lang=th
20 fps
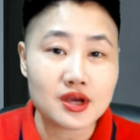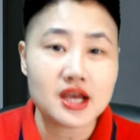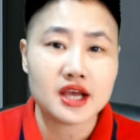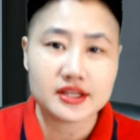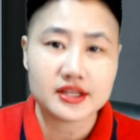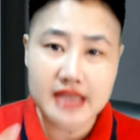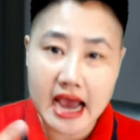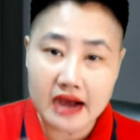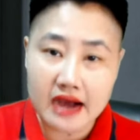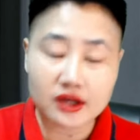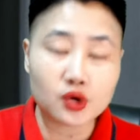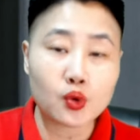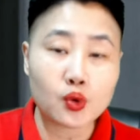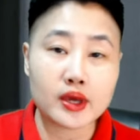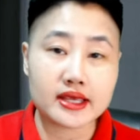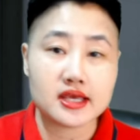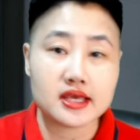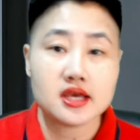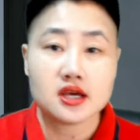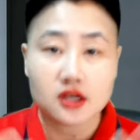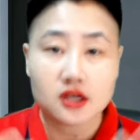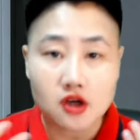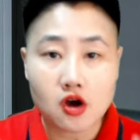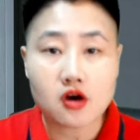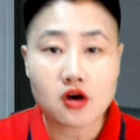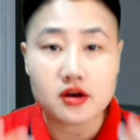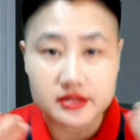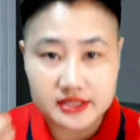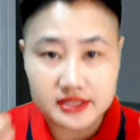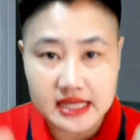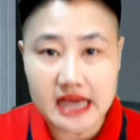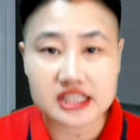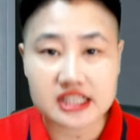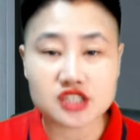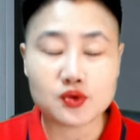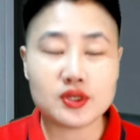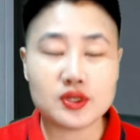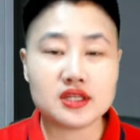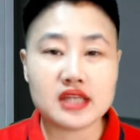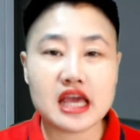อยากรวยก็สร้างชีวิ
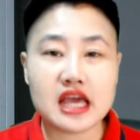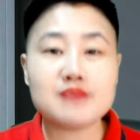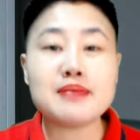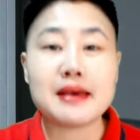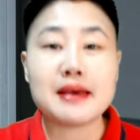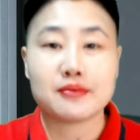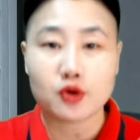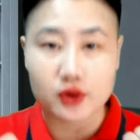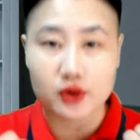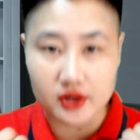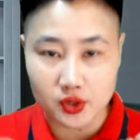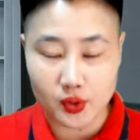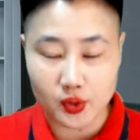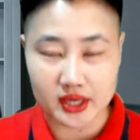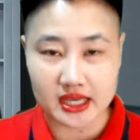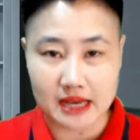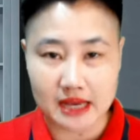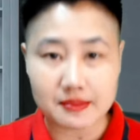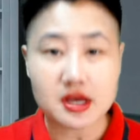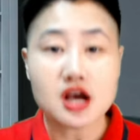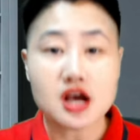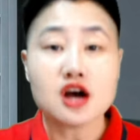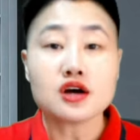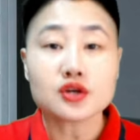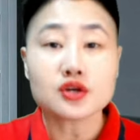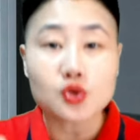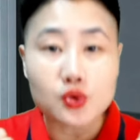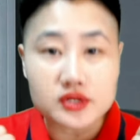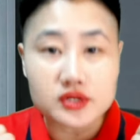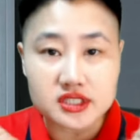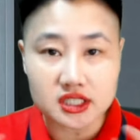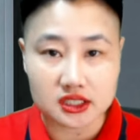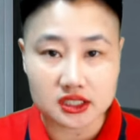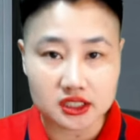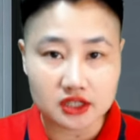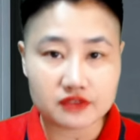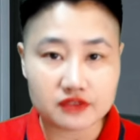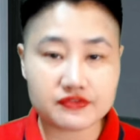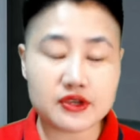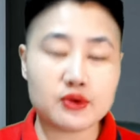ตให้แบบคนรวยครับ รู้สึกถึง
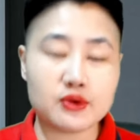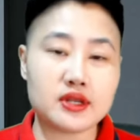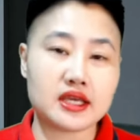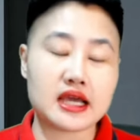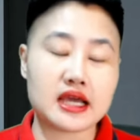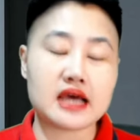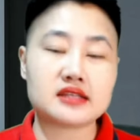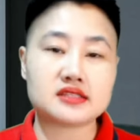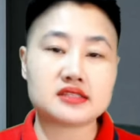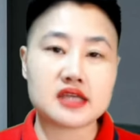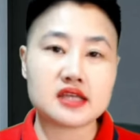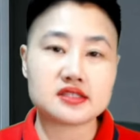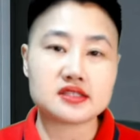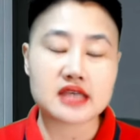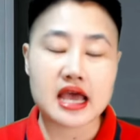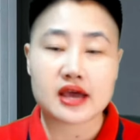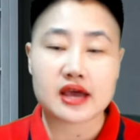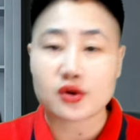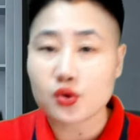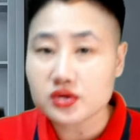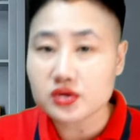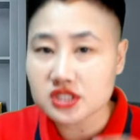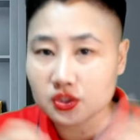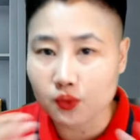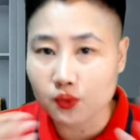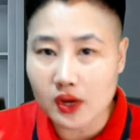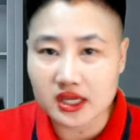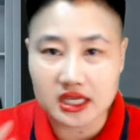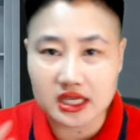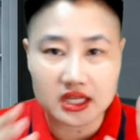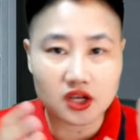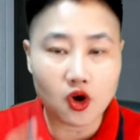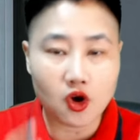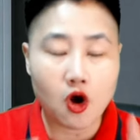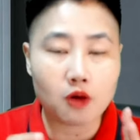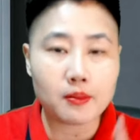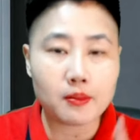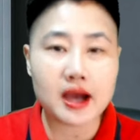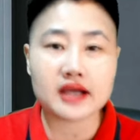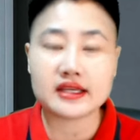ฟิลในการใช้จ่าย รู้สึกว่ากินของ
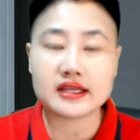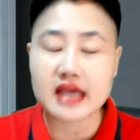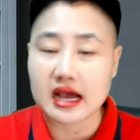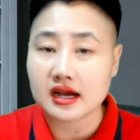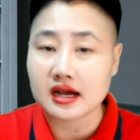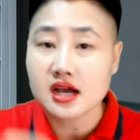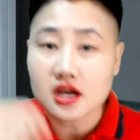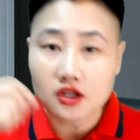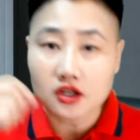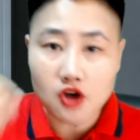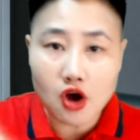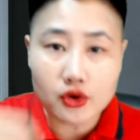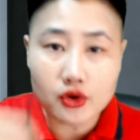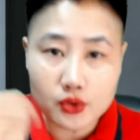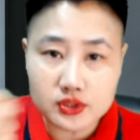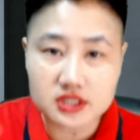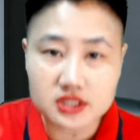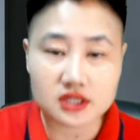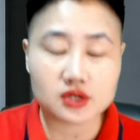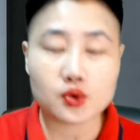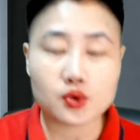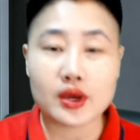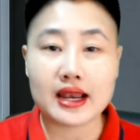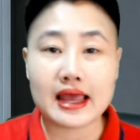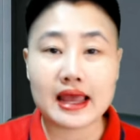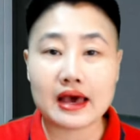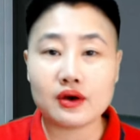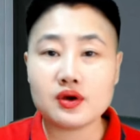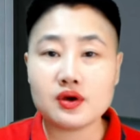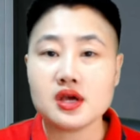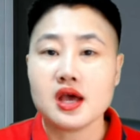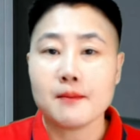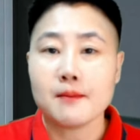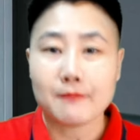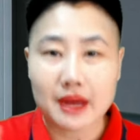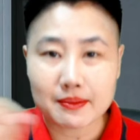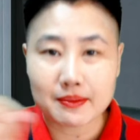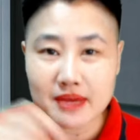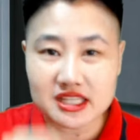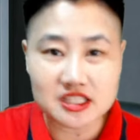บางอย่างก็รู้สึกรวยแล้วมัน
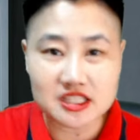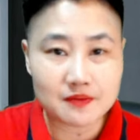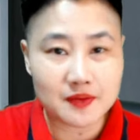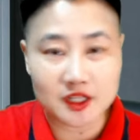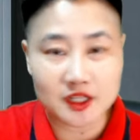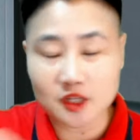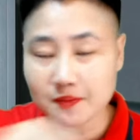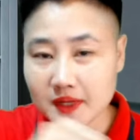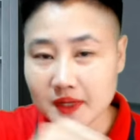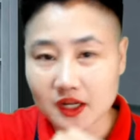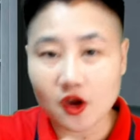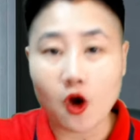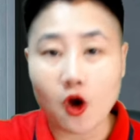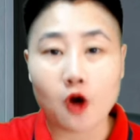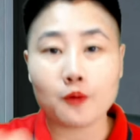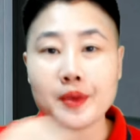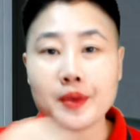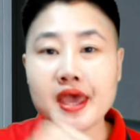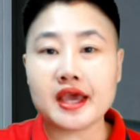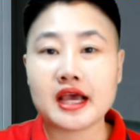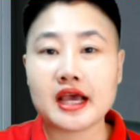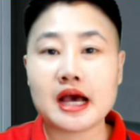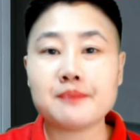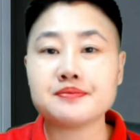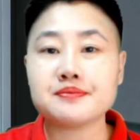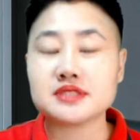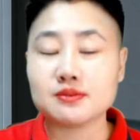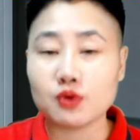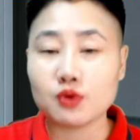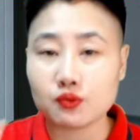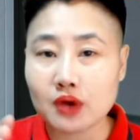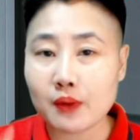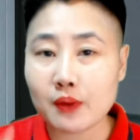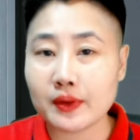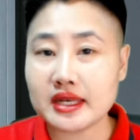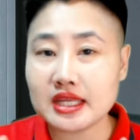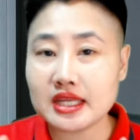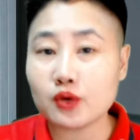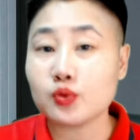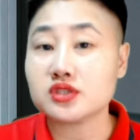ไม่จำเป็นต้องเป็นของแพงครับ สมมติว่าวัน
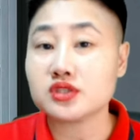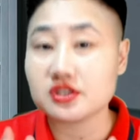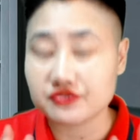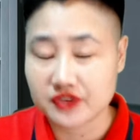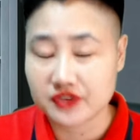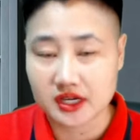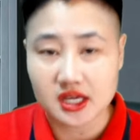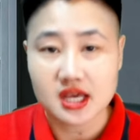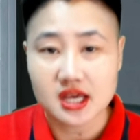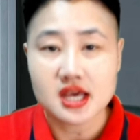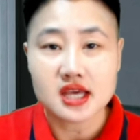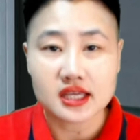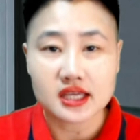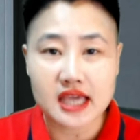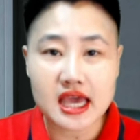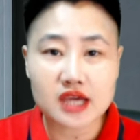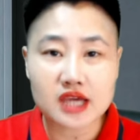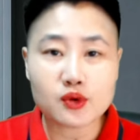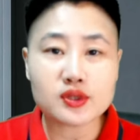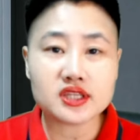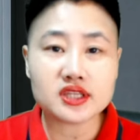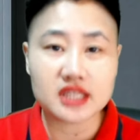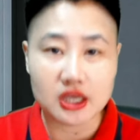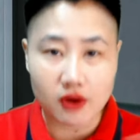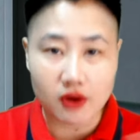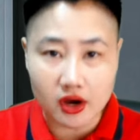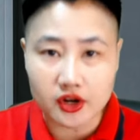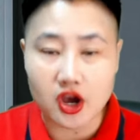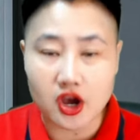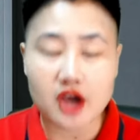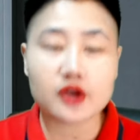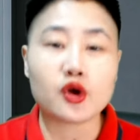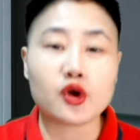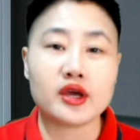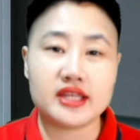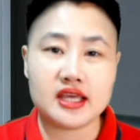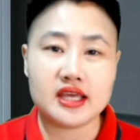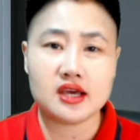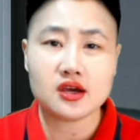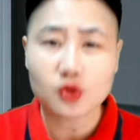นี้คุณจะฝึกแค่ก๋วยเตี๋ยวอร่อยๆเนี่
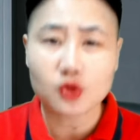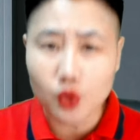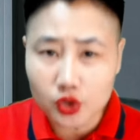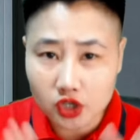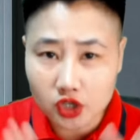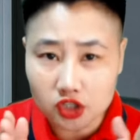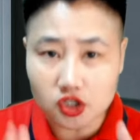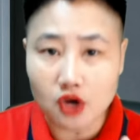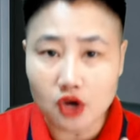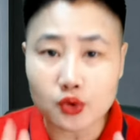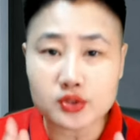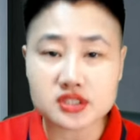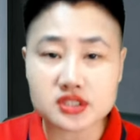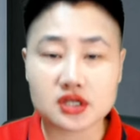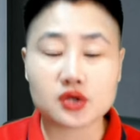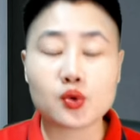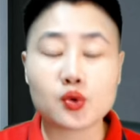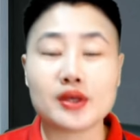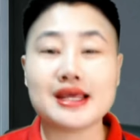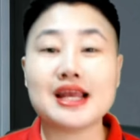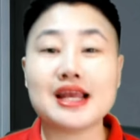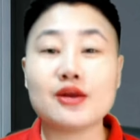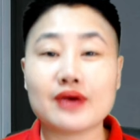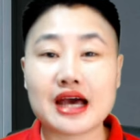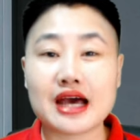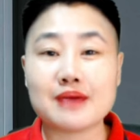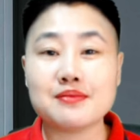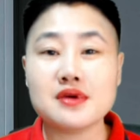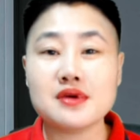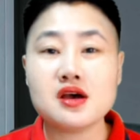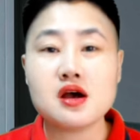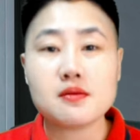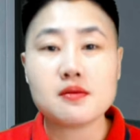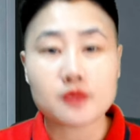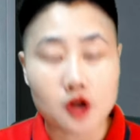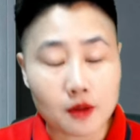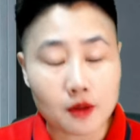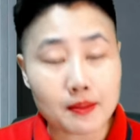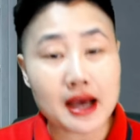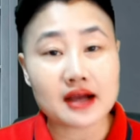ยคุณก็ต้องรู้สึกรวยได้แล้วครับ เพราะ
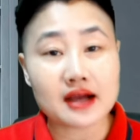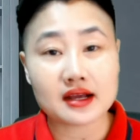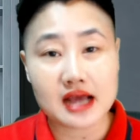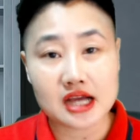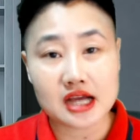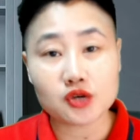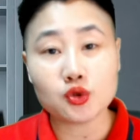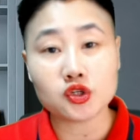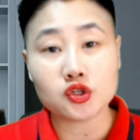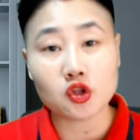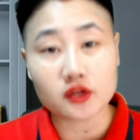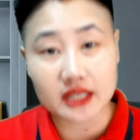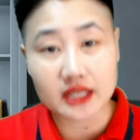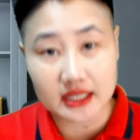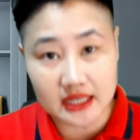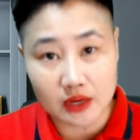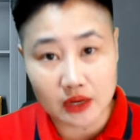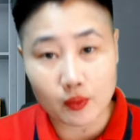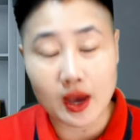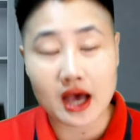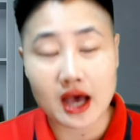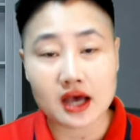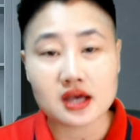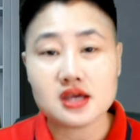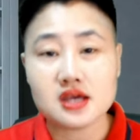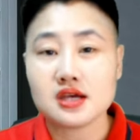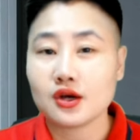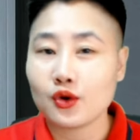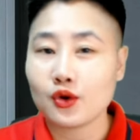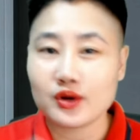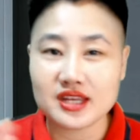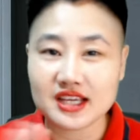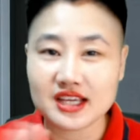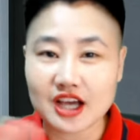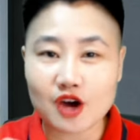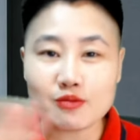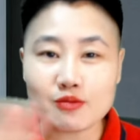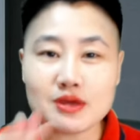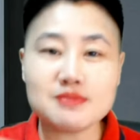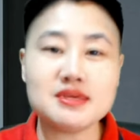บางครั้งคุณต้องคิดนะว่า คนที่เขา
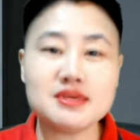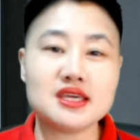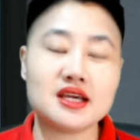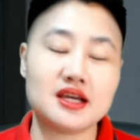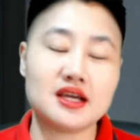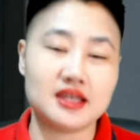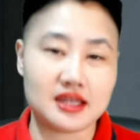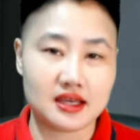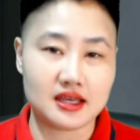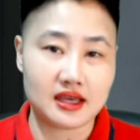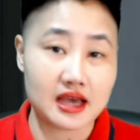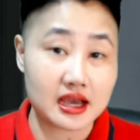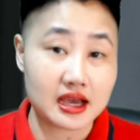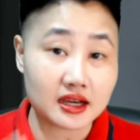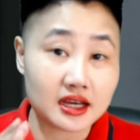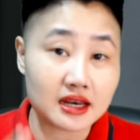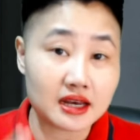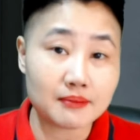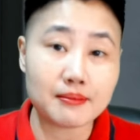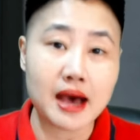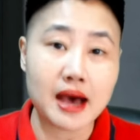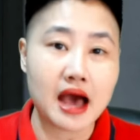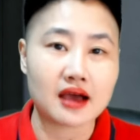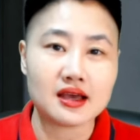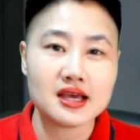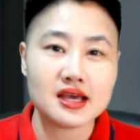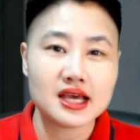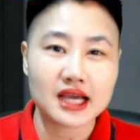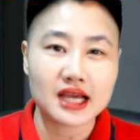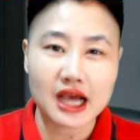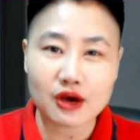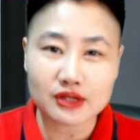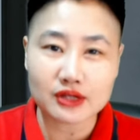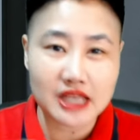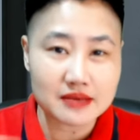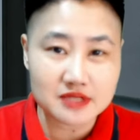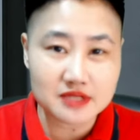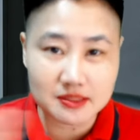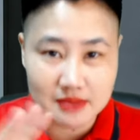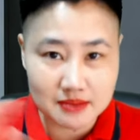ไม่มีเงินน่ะหาเงินลำบาก เขาแทบ
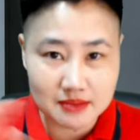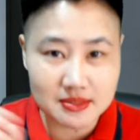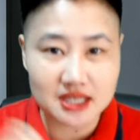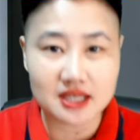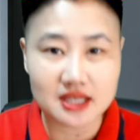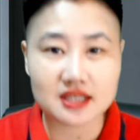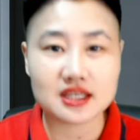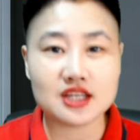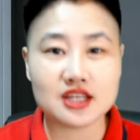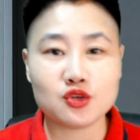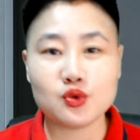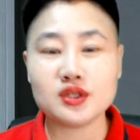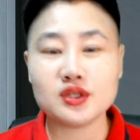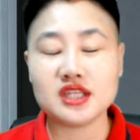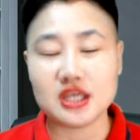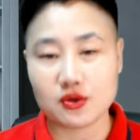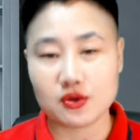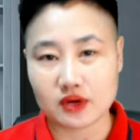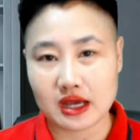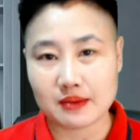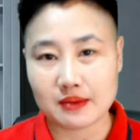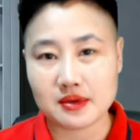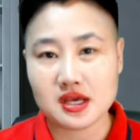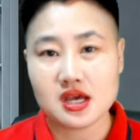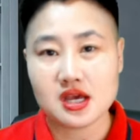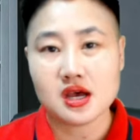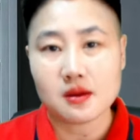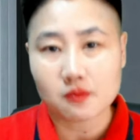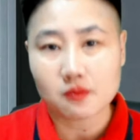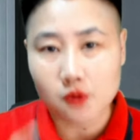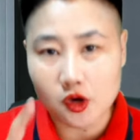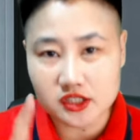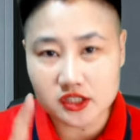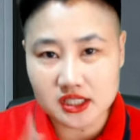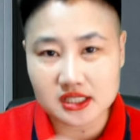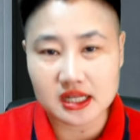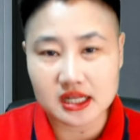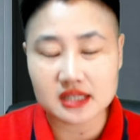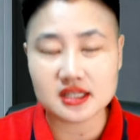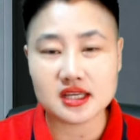จะไม่มีเงินกินก๋วยเตี๋ยวครับ เพราะฉะ
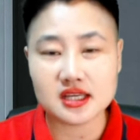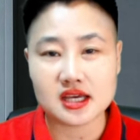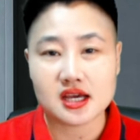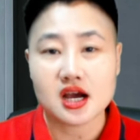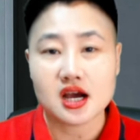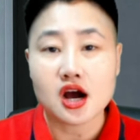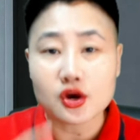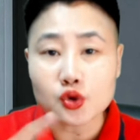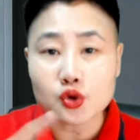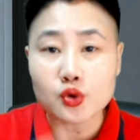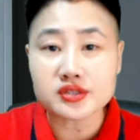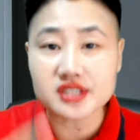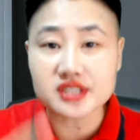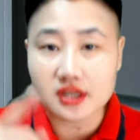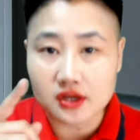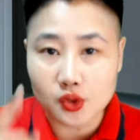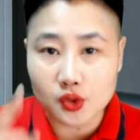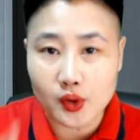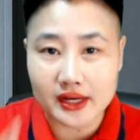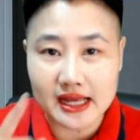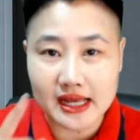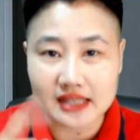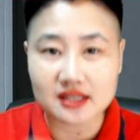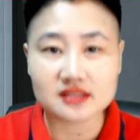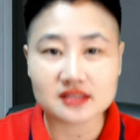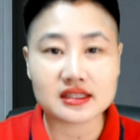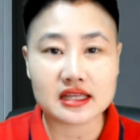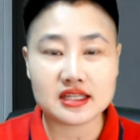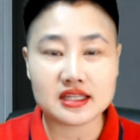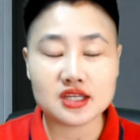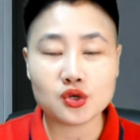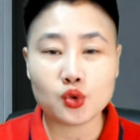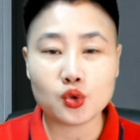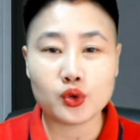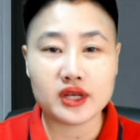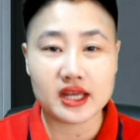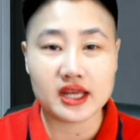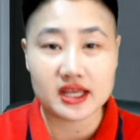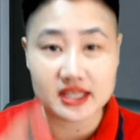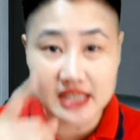นั้นเนี่ยรู้สึกรวยได้ตั้งแต่ที่คุณเนี่
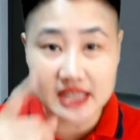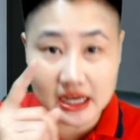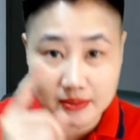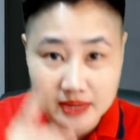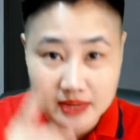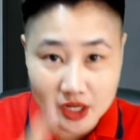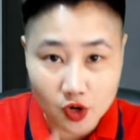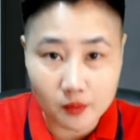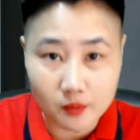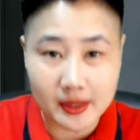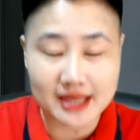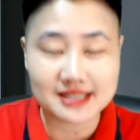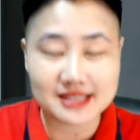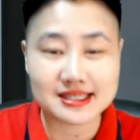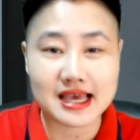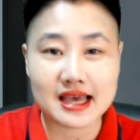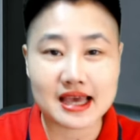ยยังมีลมหายใจ